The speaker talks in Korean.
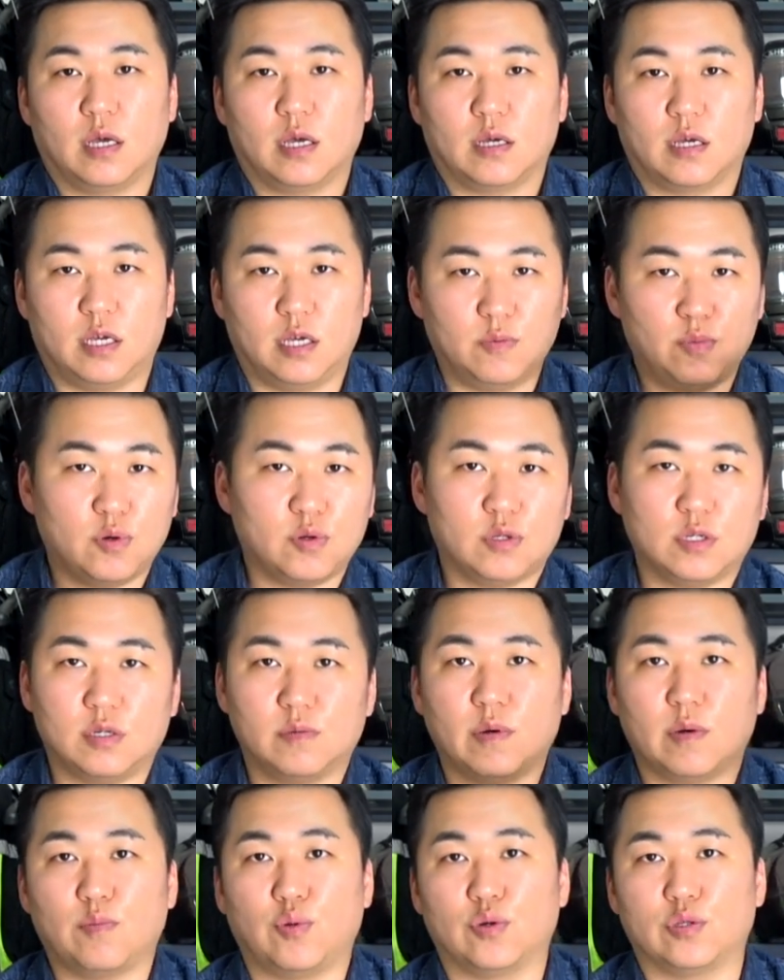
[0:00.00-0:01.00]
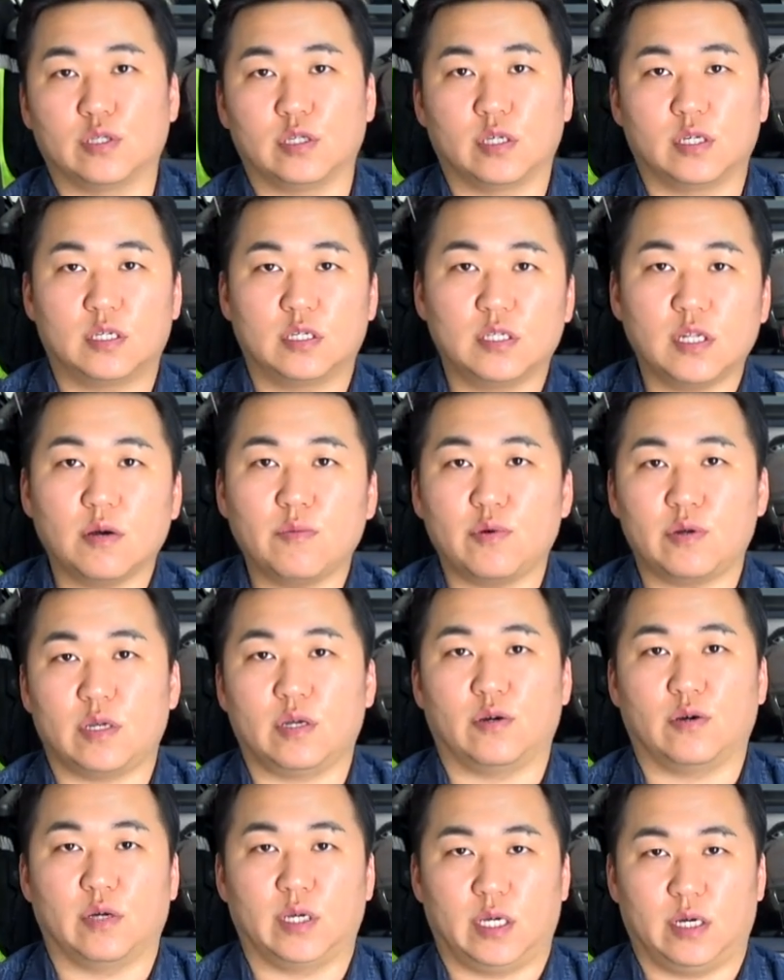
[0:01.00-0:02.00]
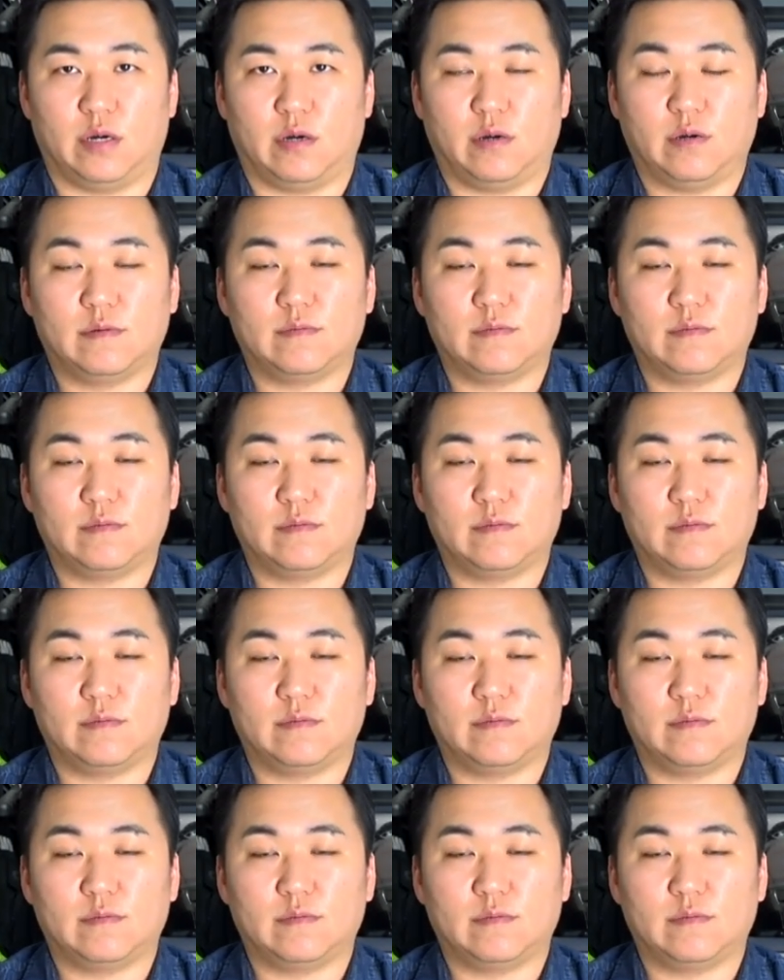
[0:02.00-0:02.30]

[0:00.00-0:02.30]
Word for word: 기본 일반 보증이 끝나버린 거예요.